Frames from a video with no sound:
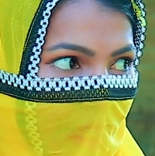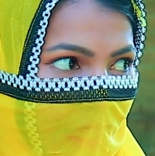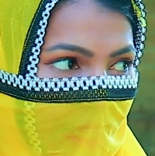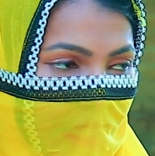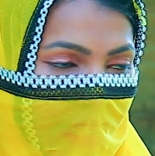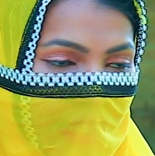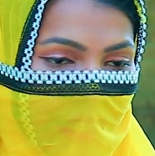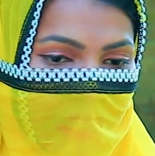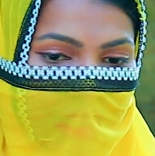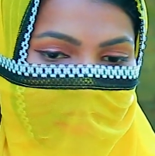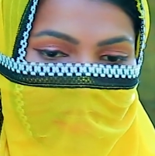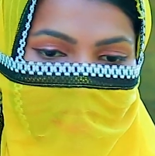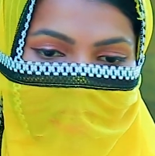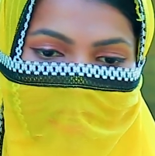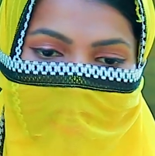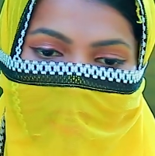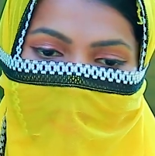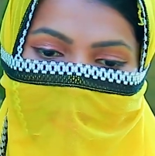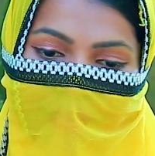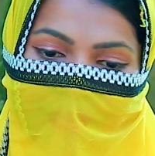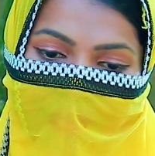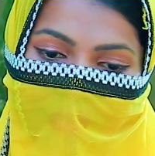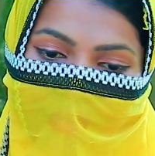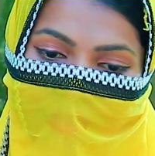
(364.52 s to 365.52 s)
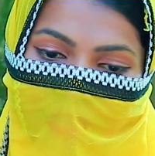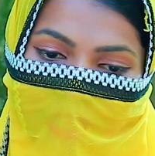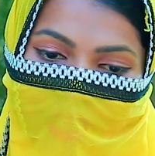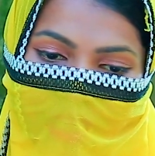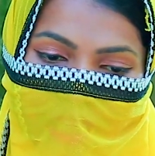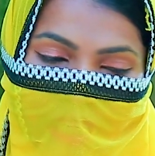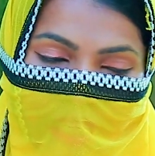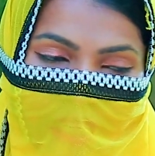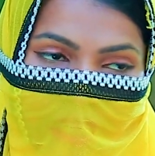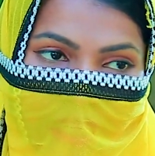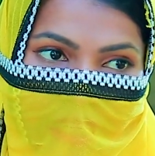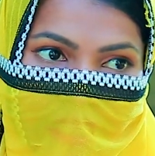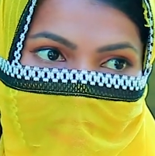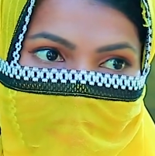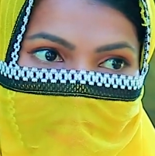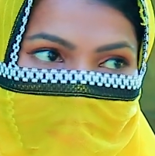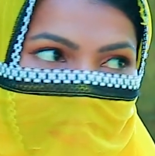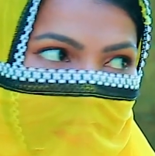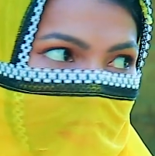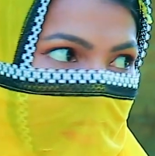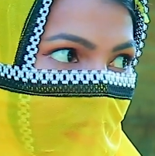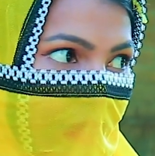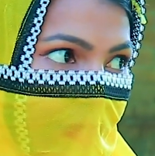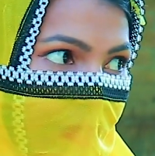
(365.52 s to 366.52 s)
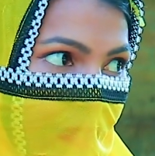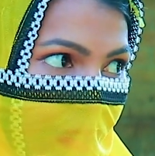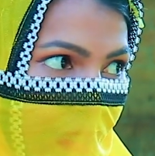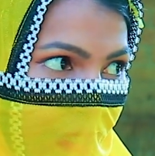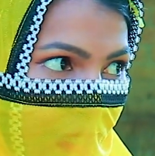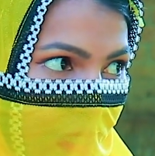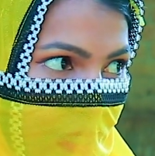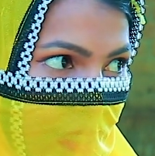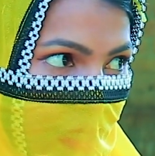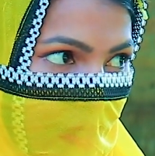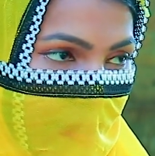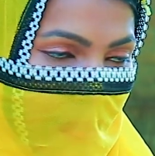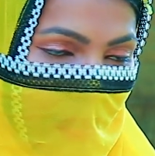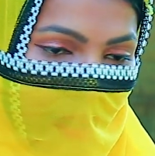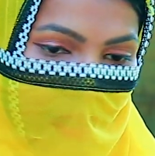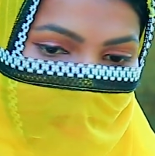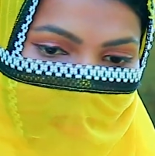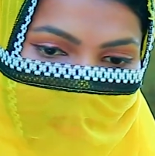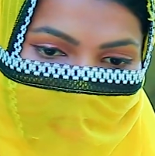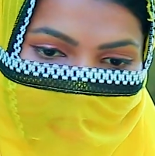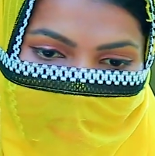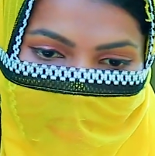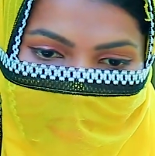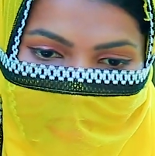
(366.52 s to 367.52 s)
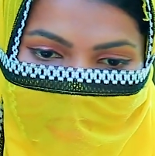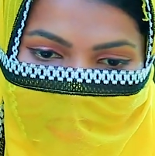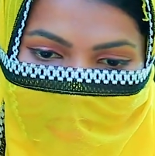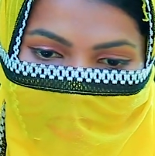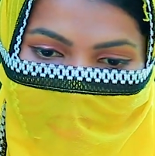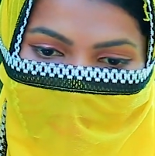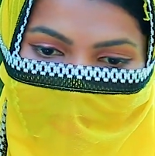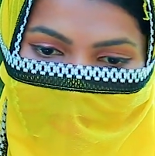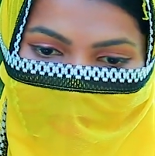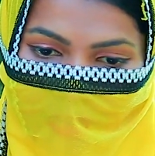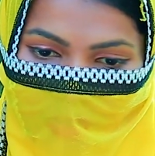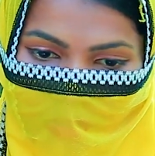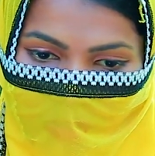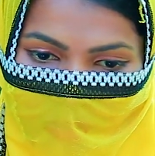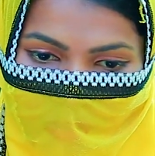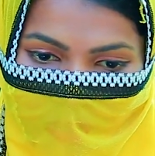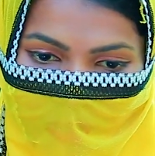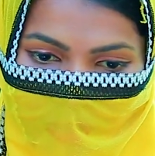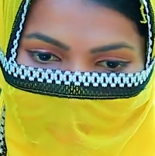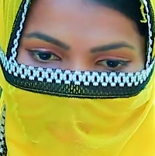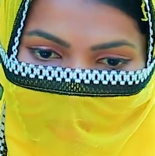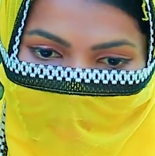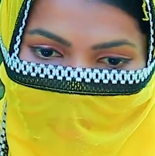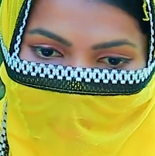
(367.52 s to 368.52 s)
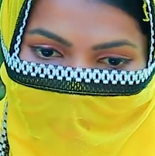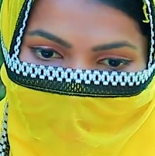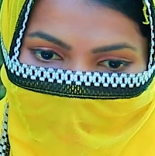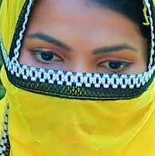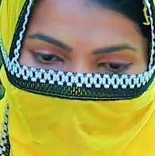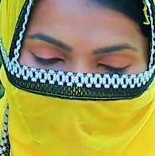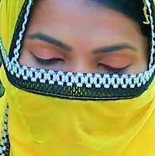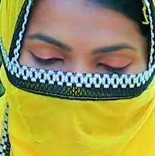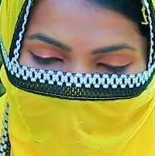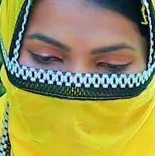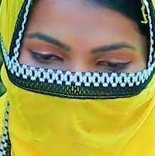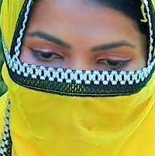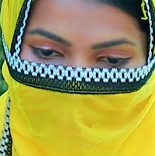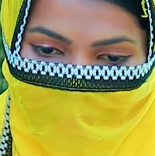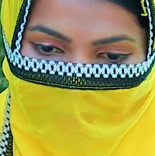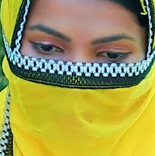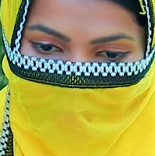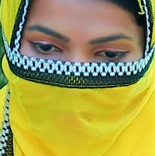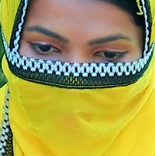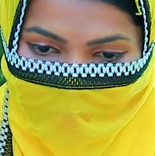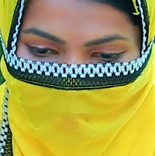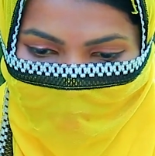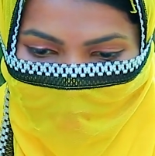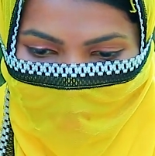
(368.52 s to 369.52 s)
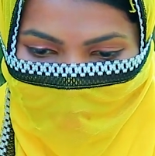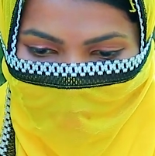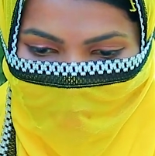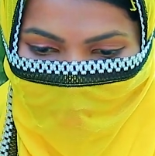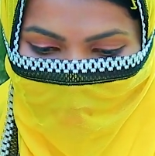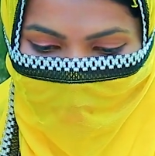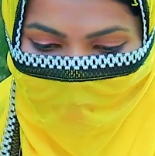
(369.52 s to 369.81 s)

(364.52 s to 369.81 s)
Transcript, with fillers: এড়িয়ে যাই আমি বলি যে আমার আজকে ভালো লাগছে না আমি ঘুমিয়ে পড়ি তো